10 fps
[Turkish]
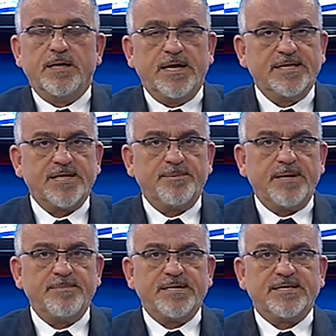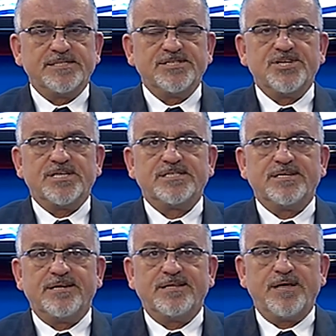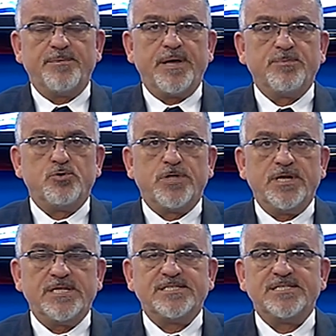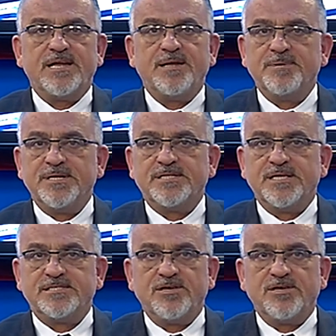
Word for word: TRT Haber Merkezi'nce hazırlanan haber bülteniyle sizlerle birlikteyiz.